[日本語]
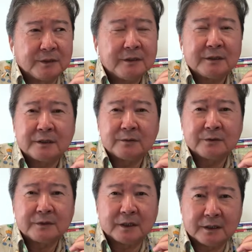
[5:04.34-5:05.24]
嫌だなと
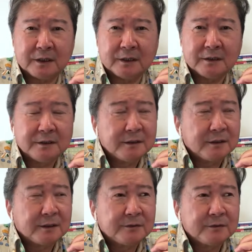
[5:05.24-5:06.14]
思ったから、
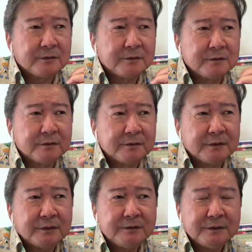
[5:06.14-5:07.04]
あの、
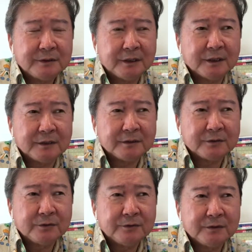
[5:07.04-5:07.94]
逆にさ、
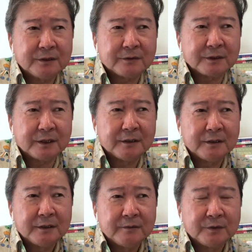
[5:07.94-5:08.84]
そういうなんとかな、
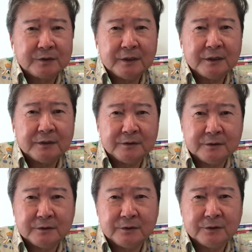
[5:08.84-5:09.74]
もう全
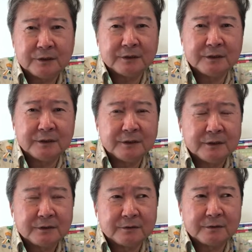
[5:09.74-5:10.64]
額入居者に、
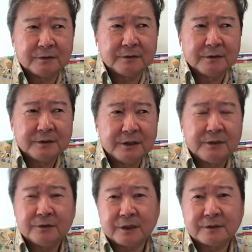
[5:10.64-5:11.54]
その、請
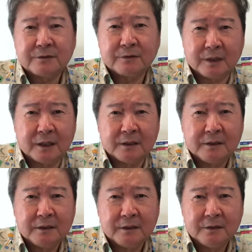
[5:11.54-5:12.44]
求させるとか、
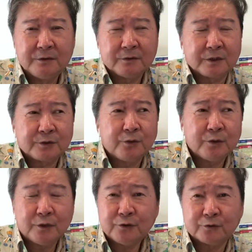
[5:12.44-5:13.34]
いうのが召
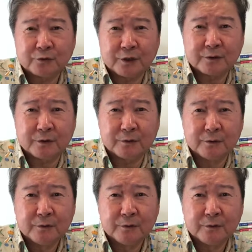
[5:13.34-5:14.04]
喚集としてあったんだ。